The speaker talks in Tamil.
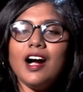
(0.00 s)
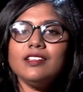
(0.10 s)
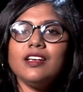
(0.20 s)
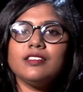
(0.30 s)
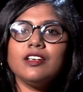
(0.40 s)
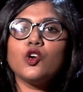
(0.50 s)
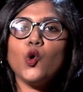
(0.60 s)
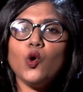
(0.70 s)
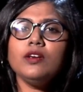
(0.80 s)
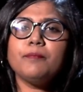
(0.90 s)
அடுத்தது
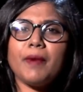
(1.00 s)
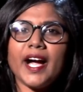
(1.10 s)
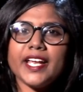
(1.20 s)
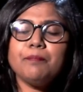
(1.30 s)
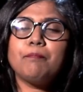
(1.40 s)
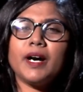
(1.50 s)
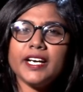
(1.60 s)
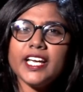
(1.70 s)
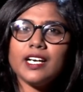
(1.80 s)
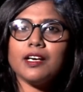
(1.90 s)
கோல்டு மைன்
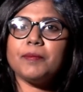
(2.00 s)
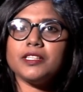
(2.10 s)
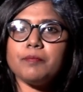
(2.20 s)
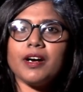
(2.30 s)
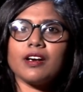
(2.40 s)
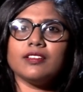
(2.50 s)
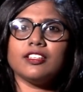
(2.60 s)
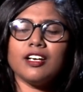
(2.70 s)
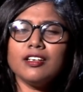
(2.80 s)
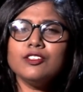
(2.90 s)
பணிகளை பற்றி பார்க்கலாம்
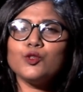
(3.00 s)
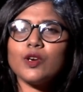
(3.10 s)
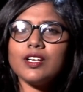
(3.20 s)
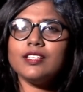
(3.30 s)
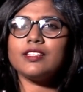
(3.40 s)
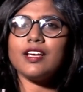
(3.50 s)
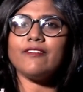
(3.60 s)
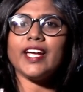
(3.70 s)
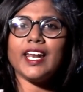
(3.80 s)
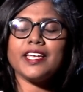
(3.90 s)
அந்த தங்க சுரங்கத்தில்
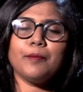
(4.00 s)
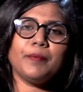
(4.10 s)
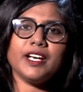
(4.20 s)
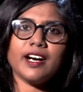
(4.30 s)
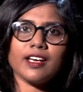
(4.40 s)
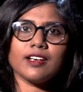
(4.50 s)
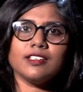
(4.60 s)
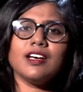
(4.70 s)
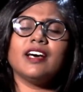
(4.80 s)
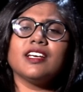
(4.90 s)
வேலை எப்படி
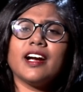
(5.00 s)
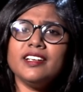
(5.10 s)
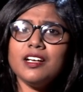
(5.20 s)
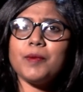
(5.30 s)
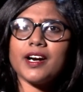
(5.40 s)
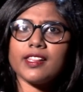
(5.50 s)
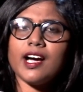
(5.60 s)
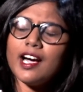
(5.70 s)
நடக்குது அது கடினமானதா